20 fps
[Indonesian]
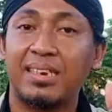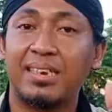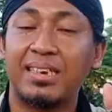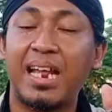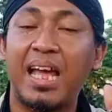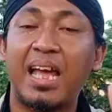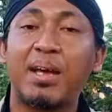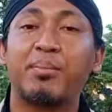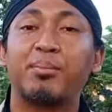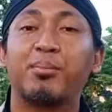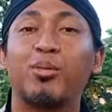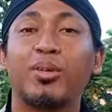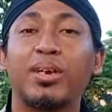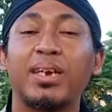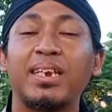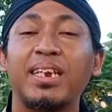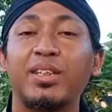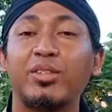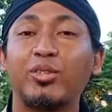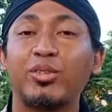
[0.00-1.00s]
nah, nah
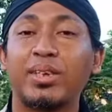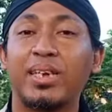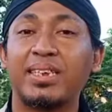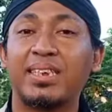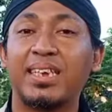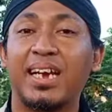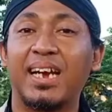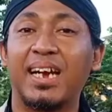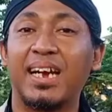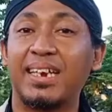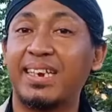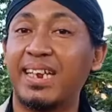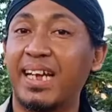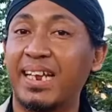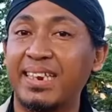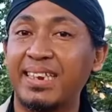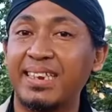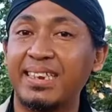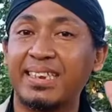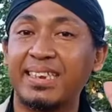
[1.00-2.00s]
mungkin itu saja
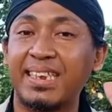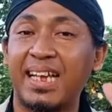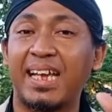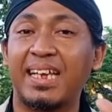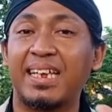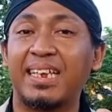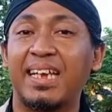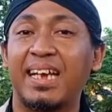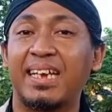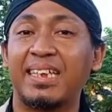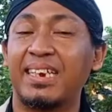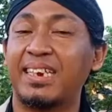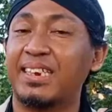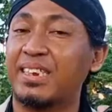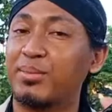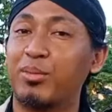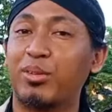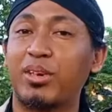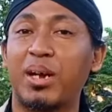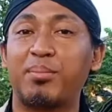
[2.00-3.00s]
dari saya jadi
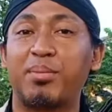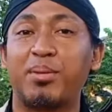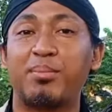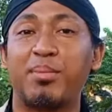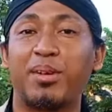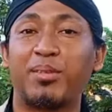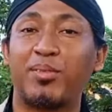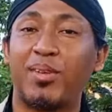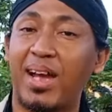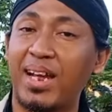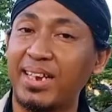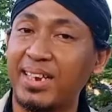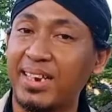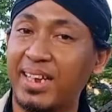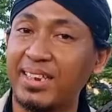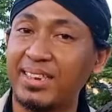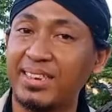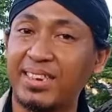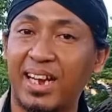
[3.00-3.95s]
semoga bermanfaat dan